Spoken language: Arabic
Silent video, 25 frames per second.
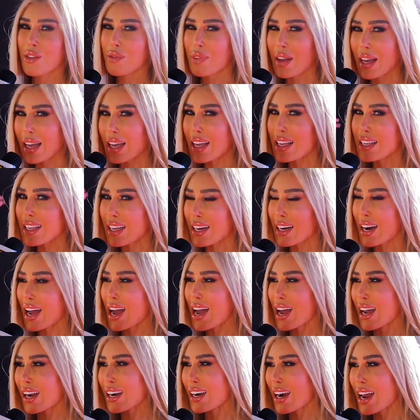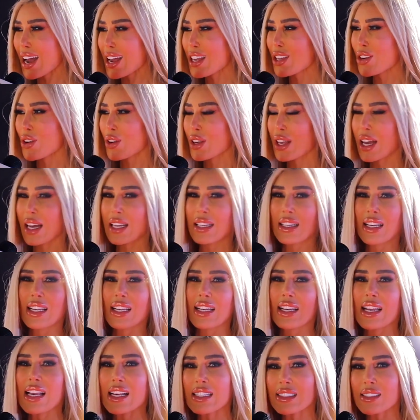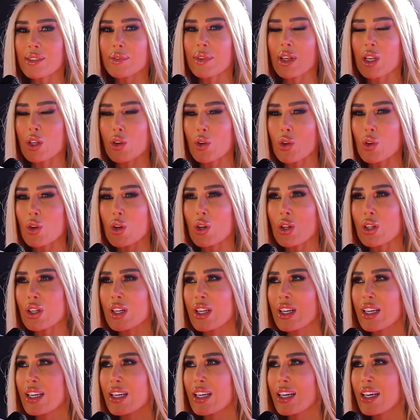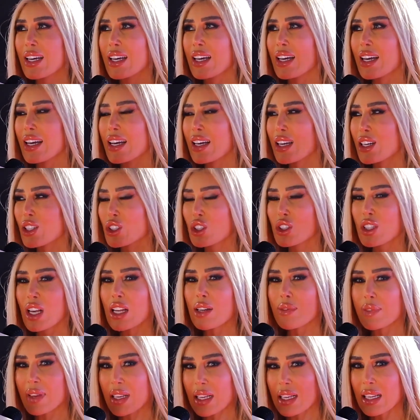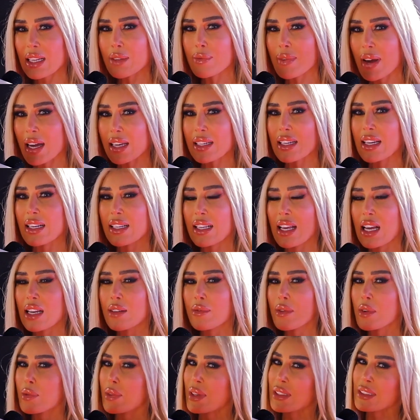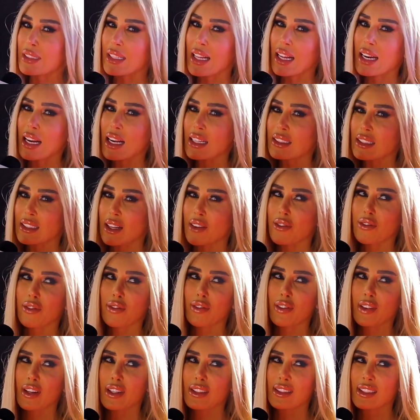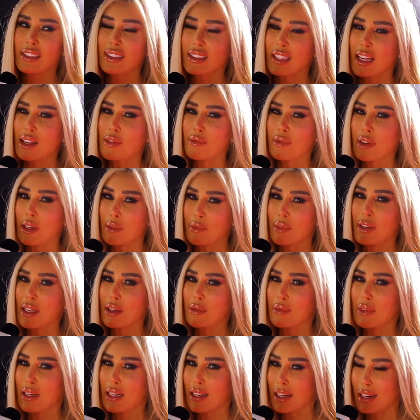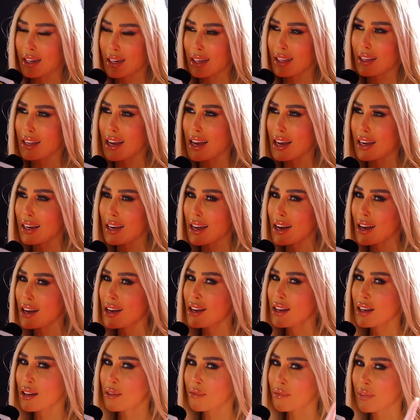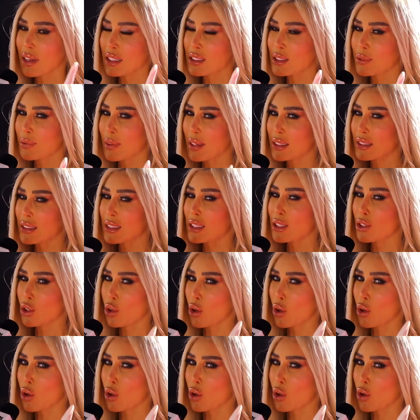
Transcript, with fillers: بغير رأيه يعني لازم يكون آه، رجال بكل معنى الكلمة بس للأسف 90% من الرجالة باصين